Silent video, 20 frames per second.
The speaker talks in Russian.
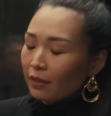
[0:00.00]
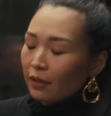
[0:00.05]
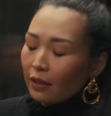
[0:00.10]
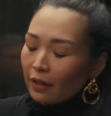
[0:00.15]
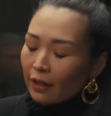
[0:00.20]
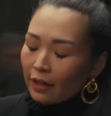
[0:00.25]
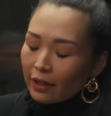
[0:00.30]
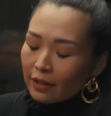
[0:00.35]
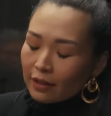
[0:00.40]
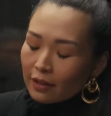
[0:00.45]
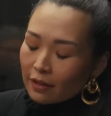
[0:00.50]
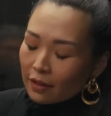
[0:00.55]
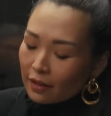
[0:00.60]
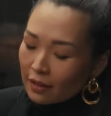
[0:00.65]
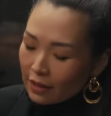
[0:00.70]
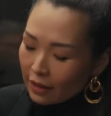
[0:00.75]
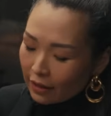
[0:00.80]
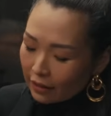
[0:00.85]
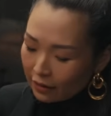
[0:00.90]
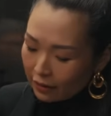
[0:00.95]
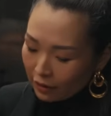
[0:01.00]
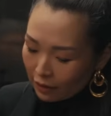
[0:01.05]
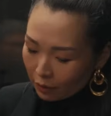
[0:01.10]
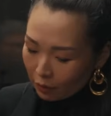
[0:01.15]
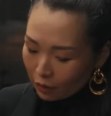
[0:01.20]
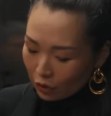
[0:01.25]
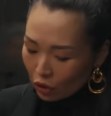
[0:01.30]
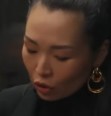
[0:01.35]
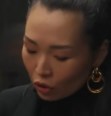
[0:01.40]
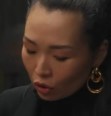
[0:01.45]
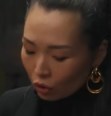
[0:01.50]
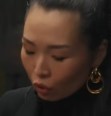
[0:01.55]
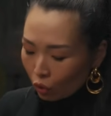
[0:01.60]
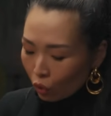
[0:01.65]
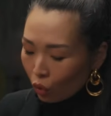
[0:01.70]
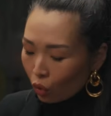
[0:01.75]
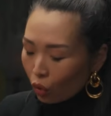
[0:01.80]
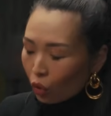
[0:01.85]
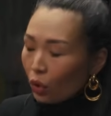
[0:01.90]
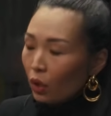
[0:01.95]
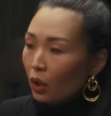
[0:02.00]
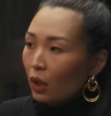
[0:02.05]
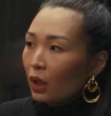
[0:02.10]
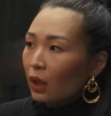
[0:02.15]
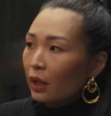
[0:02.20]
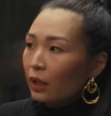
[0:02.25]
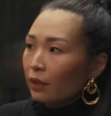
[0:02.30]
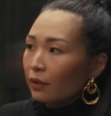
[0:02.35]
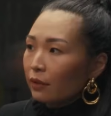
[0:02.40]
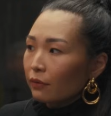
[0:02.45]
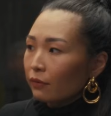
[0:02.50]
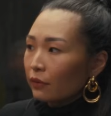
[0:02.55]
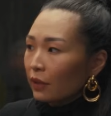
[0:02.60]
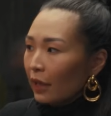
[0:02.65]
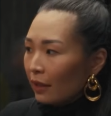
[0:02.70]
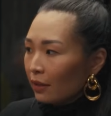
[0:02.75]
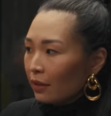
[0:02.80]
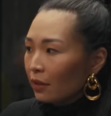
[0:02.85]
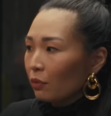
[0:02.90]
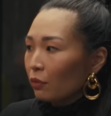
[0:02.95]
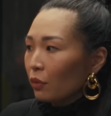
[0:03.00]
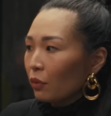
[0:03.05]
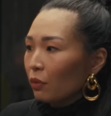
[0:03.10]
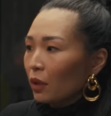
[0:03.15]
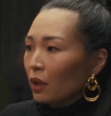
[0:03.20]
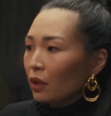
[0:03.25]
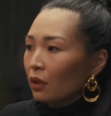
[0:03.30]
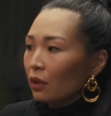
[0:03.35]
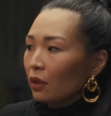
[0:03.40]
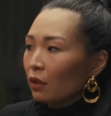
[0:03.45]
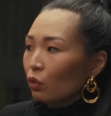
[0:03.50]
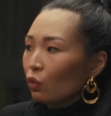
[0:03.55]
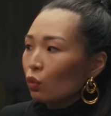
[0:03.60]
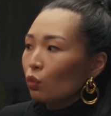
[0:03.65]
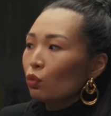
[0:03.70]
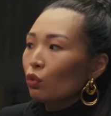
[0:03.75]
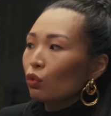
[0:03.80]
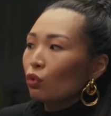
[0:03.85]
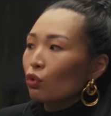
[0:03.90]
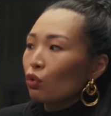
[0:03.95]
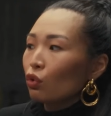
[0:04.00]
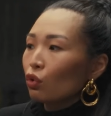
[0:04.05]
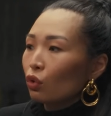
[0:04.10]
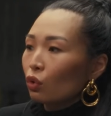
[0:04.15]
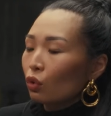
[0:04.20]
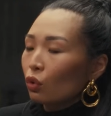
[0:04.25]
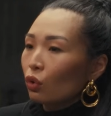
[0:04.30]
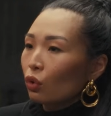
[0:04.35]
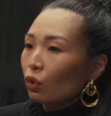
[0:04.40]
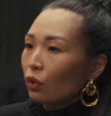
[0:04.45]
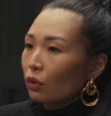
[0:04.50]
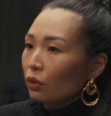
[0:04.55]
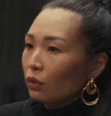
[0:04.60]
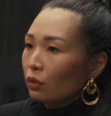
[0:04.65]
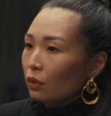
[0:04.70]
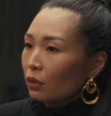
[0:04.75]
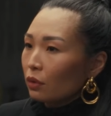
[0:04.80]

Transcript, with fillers: да, глядя назад, как обычно. Но в данный момент я думаю, что